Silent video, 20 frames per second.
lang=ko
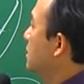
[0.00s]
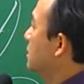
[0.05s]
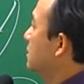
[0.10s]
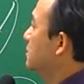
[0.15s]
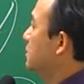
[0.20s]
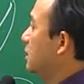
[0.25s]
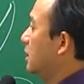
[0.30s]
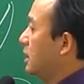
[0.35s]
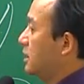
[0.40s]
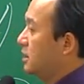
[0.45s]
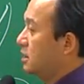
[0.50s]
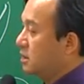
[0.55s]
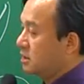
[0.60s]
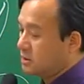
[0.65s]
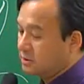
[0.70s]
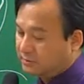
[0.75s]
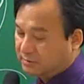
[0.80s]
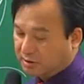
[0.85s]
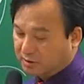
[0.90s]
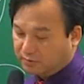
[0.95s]
여기
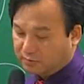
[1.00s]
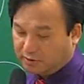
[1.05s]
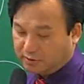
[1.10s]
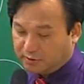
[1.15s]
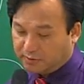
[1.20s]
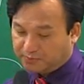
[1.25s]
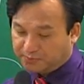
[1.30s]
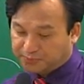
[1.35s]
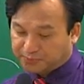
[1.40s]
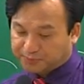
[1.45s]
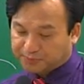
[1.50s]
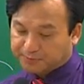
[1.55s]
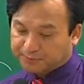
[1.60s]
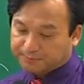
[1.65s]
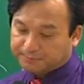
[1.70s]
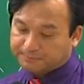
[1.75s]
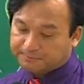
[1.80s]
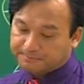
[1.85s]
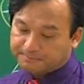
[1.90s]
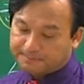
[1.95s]
알아가시면 되고요.
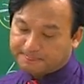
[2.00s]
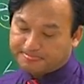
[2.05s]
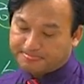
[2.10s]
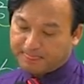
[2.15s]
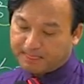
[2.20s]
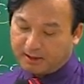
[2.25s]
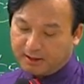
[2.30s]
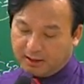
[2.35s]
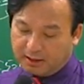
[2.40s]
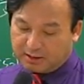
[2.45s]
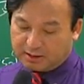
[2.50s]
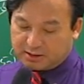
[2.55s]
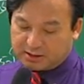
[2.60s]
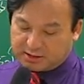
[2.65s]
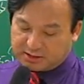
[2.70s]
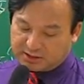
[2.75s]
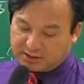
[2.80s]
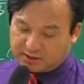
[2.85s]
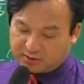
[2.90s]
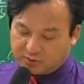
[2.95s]

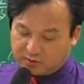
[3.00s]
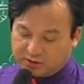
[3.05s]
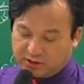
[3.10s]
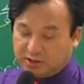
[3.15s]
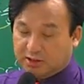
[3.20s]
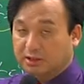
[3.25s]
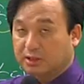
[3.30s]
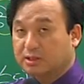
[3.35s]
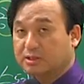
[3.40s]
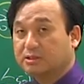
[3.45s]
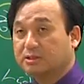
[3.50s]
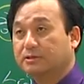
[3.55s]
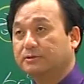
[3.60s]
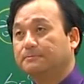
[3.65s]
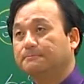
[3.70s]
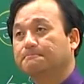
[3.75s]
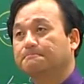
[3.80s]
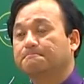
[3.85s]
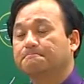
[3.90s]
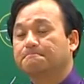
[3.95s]
지하권이라는 게 있어요.